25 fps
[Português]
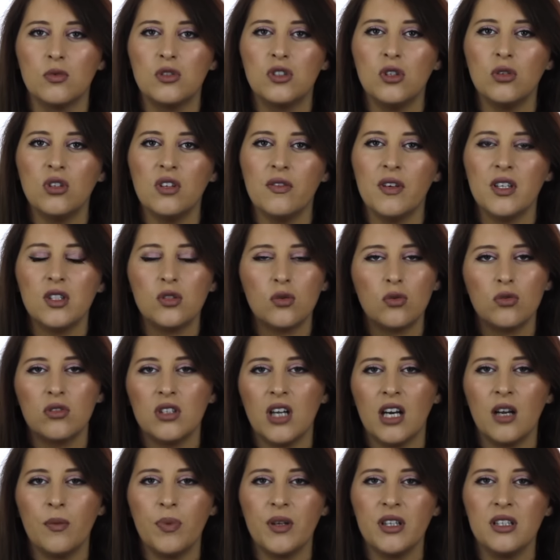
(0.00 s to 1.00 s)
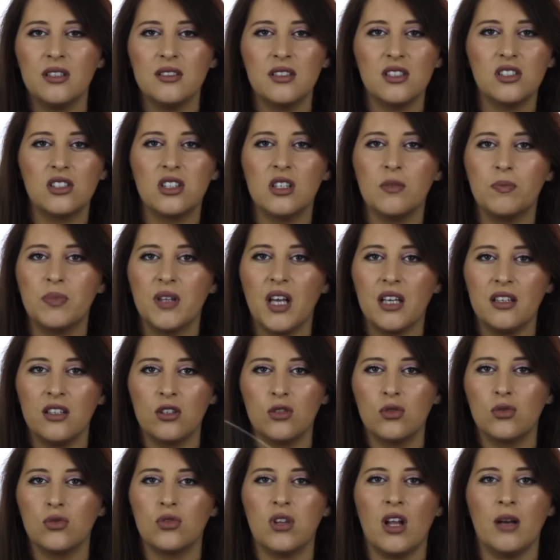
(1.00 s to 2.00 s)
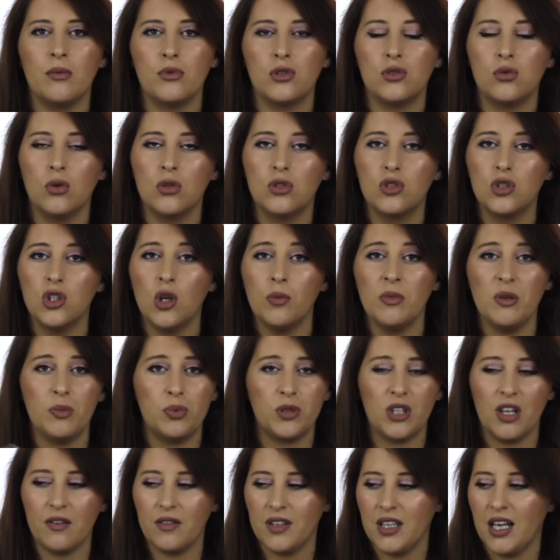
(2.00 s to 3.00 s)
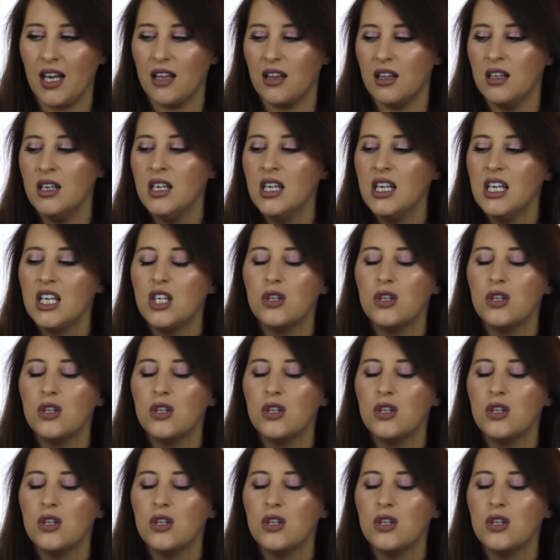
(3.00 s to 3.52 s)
Se eu tivesse que usar apenas este lip liner nos lábios todos, não me importava nada.